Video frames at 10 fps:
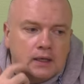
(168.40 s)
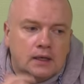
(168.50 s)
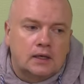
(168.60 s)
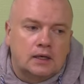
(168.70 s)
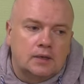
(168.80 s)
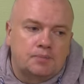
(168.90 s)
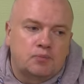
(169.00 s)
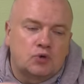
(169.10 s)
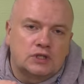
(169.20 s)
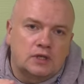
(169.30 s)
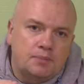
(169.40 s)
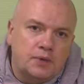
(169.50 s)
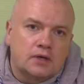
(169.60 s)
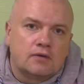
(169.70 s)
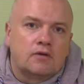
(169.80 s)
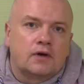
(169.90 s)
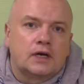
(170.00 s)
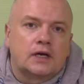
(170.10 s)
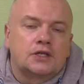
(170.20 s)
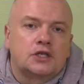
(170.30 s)
э, после первого
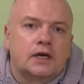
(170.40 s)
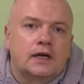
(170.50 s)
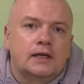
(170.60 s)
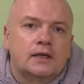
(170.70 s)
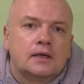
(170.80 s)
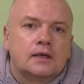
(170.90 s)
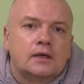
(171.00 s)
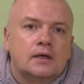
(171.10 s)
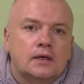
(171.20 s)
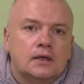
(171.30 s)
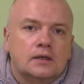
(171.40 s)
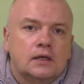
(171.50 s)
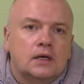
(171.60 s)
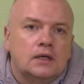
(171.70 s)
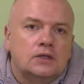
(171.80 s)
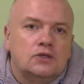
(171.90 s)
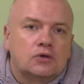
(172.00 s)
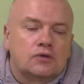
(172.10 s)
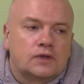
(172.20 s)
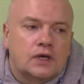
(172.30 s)
качка Э, да,
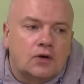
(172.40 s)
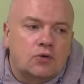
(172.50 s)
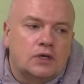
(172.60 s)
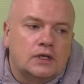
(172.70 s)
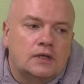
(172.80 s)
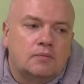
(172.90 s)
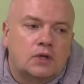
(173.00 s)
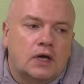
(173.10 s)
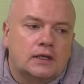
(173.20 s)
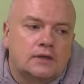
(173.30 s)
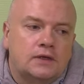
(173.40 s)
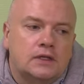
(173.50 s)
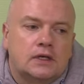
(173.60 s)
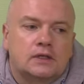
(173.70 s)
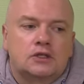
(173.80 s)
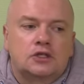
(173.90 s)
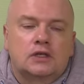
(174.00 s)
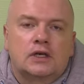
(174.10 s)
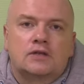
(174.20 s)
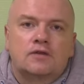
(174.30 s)
идет второй, и бланк фидера
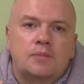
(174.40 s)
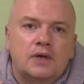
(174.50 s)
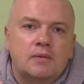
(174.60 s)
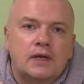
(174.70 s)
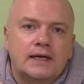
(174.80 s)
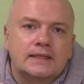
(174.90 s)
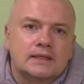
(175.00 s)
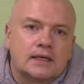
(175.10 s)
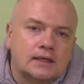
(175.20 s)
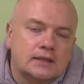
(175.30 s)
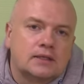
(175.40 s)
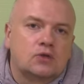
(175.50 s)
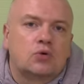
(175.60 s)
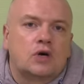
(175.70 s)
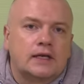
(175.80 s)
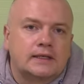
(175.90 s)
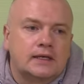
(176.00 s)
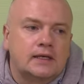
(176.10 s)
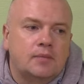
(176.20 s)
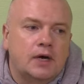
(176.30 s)
начинает выпрямляться, затухать
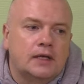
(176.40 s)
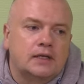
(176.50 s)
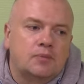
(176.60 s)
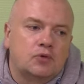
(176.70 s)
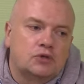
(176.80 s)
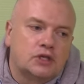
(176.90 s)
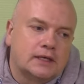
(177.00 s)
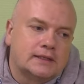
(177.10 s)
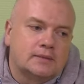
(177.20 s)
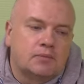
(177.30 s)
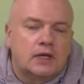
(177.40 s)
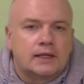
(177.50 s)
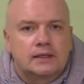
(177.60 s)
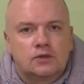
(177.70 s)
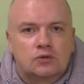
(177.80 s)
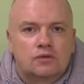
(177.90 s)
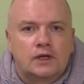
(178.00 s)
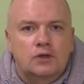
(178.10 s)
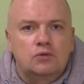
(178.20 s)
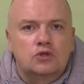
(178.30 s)
колебания, и получается бланк идет в
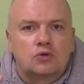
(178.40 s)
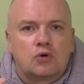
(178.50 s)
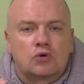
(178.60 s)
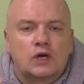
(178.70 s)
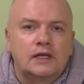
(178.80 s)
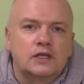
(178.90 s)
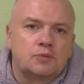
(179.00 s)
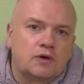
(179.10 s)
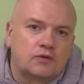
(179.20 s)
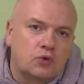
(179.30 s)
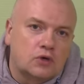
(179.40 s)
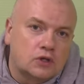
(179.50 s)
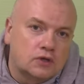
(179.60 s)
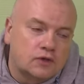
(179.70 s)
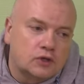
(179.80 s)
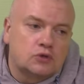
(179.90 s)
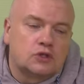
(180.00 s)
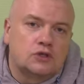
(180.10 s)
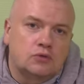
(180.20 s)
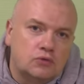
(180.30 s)
одну сторону, а лечь повторно в эту же
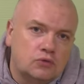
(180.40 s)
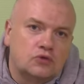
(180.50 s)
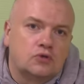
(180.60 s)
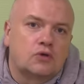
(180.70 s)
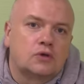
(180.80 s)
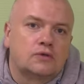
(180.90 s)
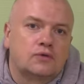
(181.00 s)
секунду дергает в